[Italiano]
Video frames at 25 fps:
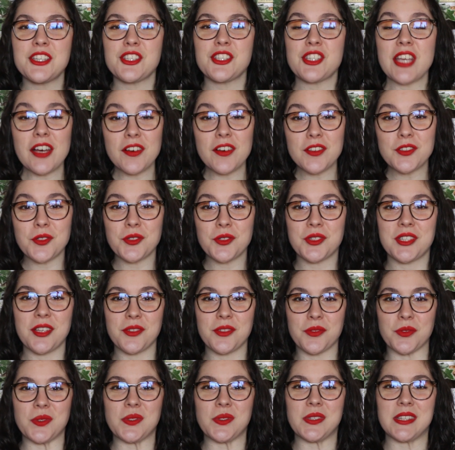Ciao a tutti e a
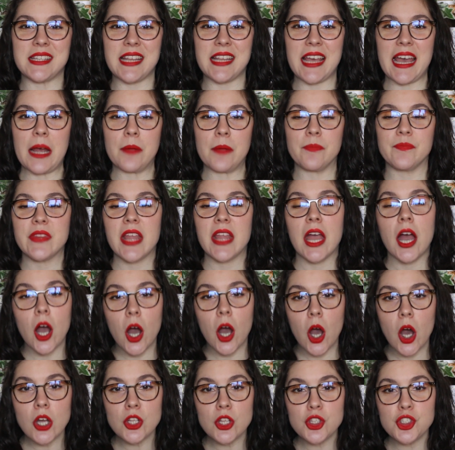tutte!
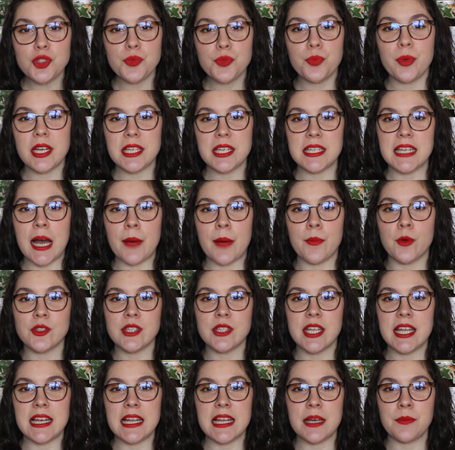Oggi parliamo
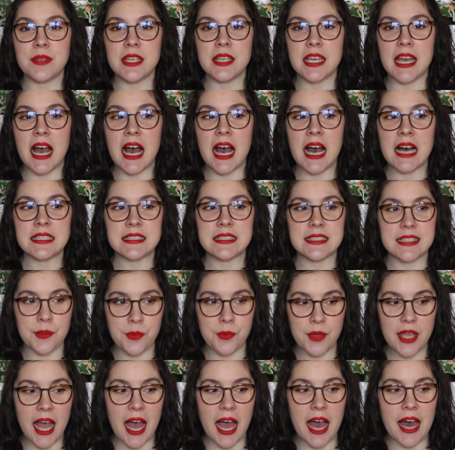della mia
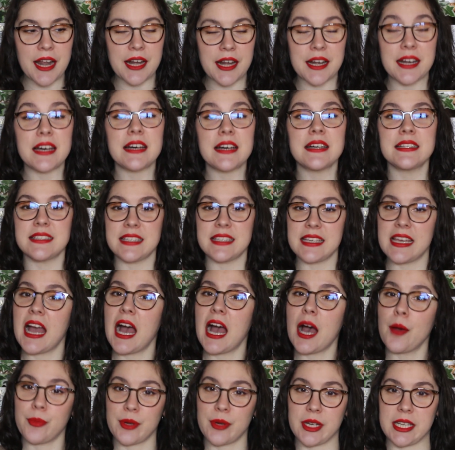TBR di
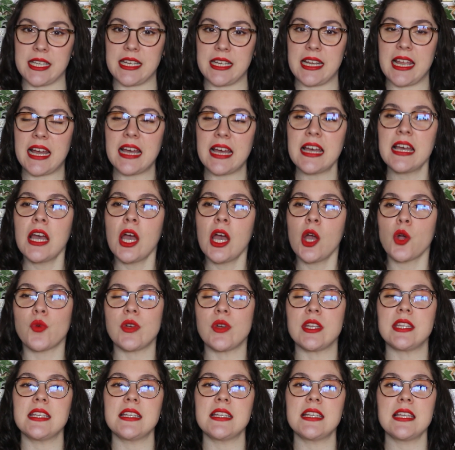aprile,
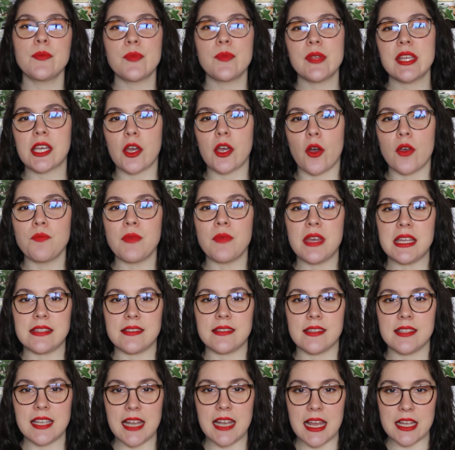quindi i libri che ho in
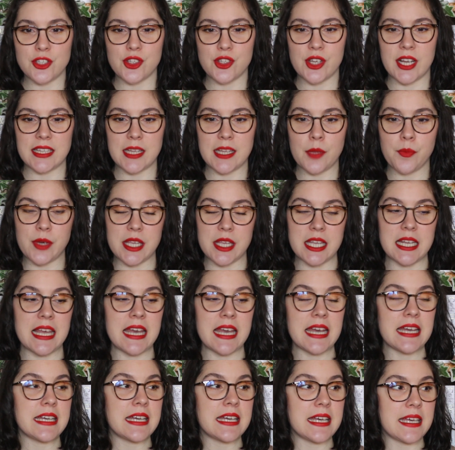mente di leggere ad
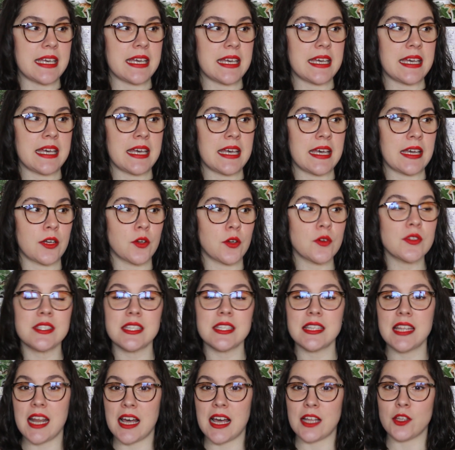aprile, eh,
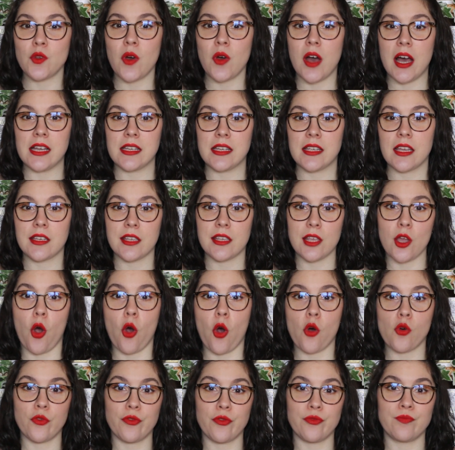considerando anche che
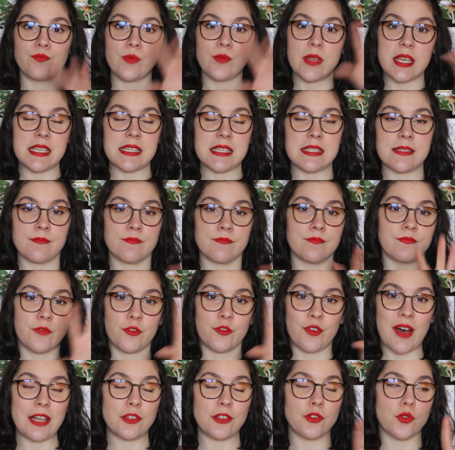ho
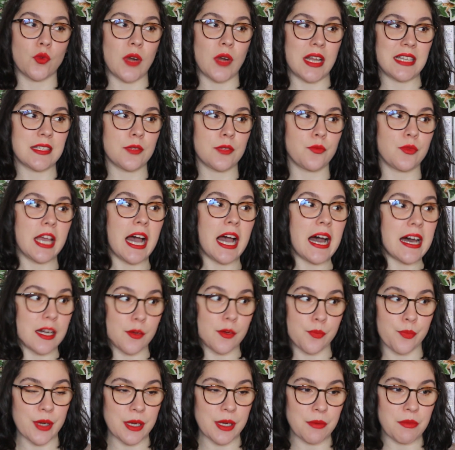fatto una
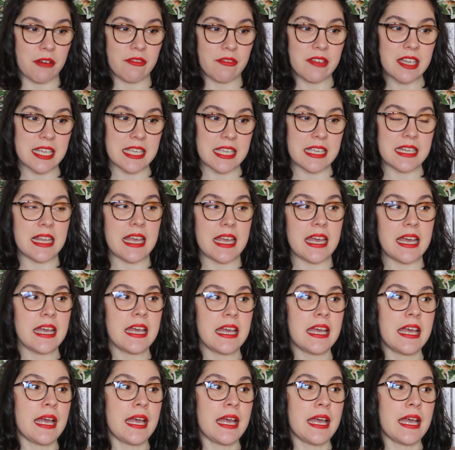TBR primaverile,